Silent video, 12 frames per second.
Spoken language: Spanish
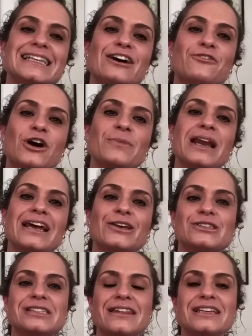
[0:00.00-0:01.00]
es la forma en la
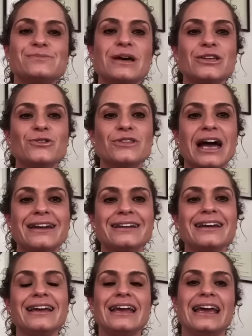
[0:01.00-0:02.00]
que ustedes me ayudan.
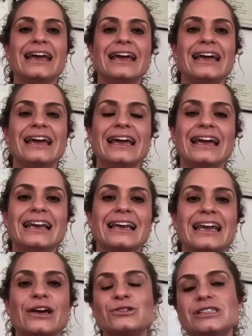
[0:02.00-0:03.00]
Eh,
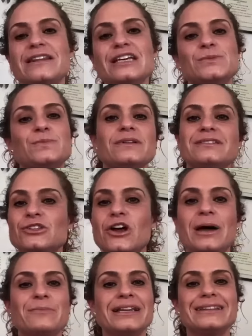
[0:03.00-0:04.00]
el que ustedes
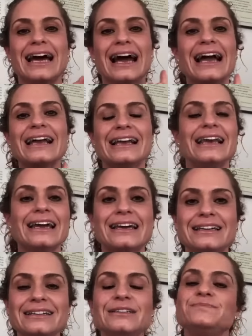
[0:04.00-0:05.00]
solamente hagan clic
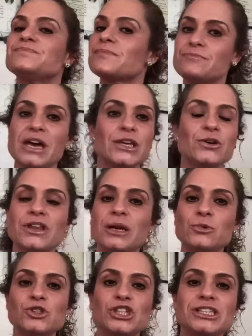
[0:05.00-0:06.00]
me
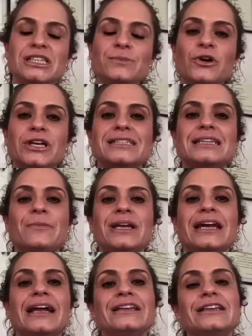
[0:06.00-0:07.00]
ayudan muchísimo y es la
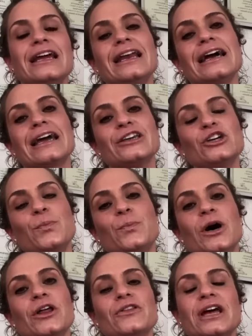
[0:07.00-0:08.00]
manera en, la que yo
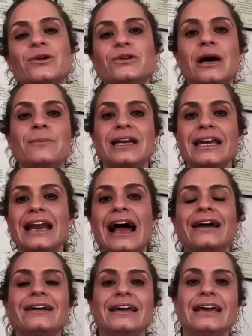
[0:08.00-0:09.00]
puedo de alguna
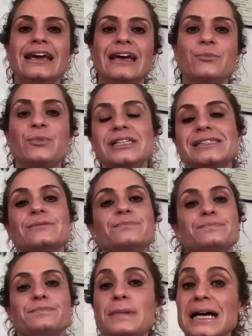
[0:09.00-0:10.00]
manera eh, pues
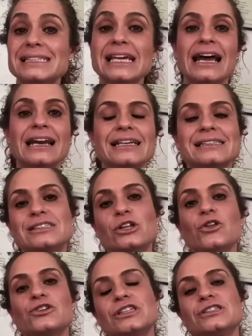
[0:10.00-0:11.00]
pasarles
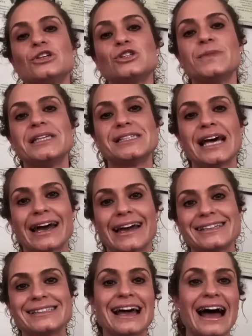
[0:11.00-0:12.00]
todos estos
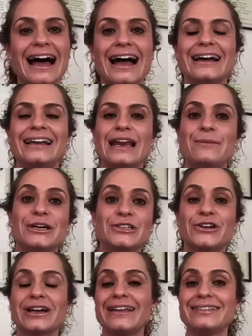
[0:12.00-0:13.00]
mensajes a la
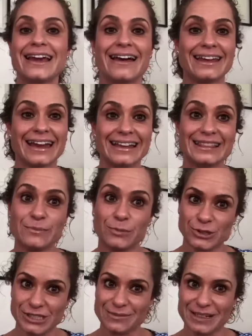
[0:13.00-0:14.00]
mayor cantidad de gente
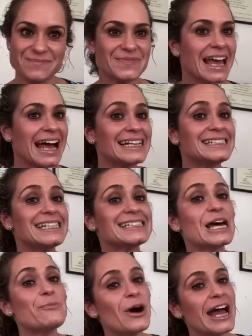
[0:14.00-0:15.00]
posible. Así es
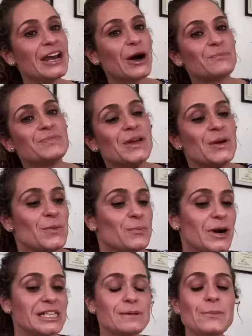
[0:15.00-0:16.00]
que bueno,
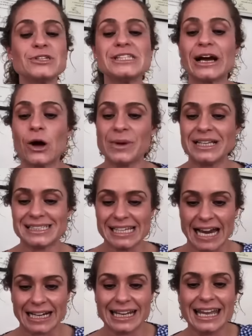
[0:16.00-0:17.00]
pues vamos a
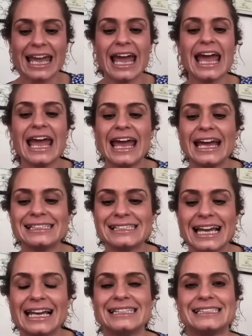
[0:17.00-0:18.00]
comenzar. ¿Qué es
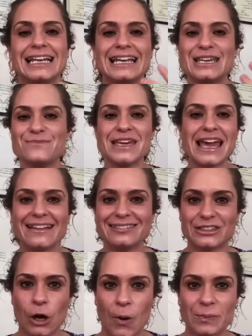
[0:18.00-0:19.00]
el
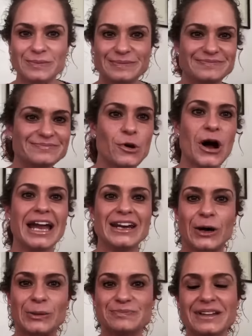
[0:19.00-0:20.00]
estreñimiento?
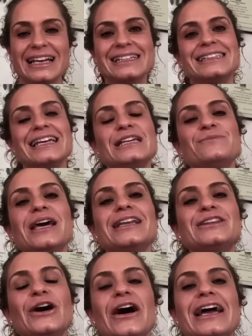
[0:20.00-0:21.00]
Bueno, el
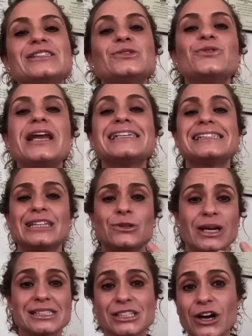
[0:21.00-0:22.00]
estreñimiento es una
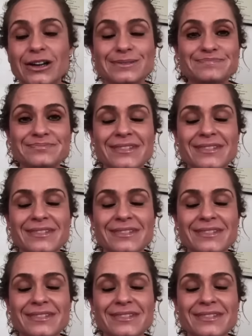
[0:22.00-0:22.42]
situación